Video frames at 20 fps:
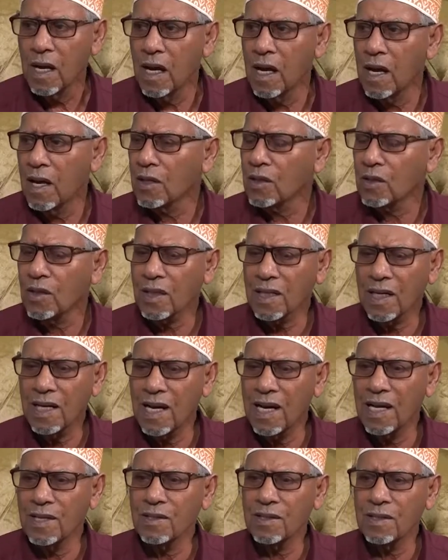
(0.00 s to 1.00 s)
آه، قلت لك
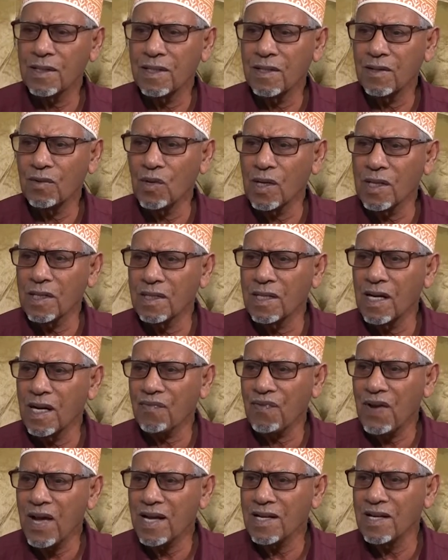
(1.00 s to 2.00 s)
الان الوقت ده
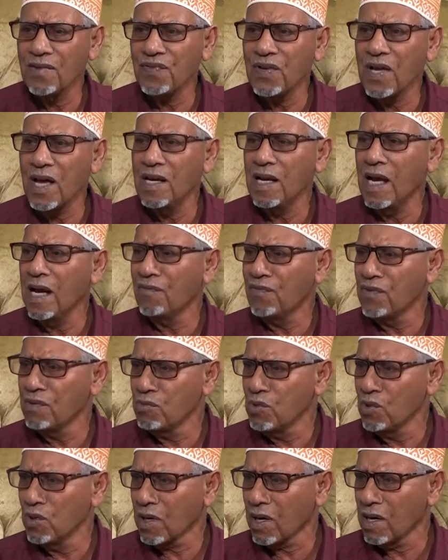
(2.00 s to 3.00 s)
فاني في العاب في
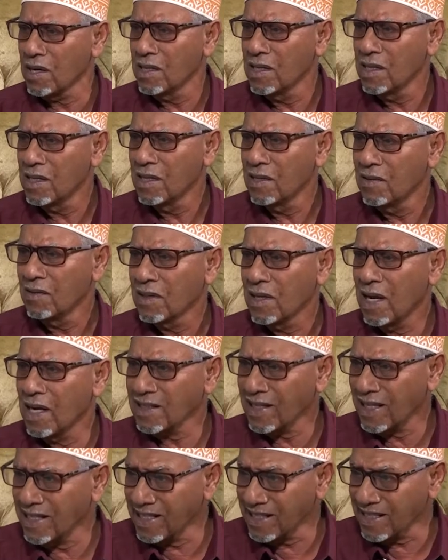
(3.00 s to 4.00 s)
الميوره
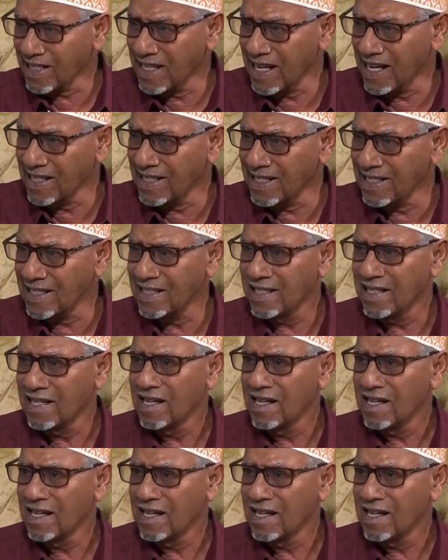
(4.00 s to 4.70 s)
خاص حي الصيادين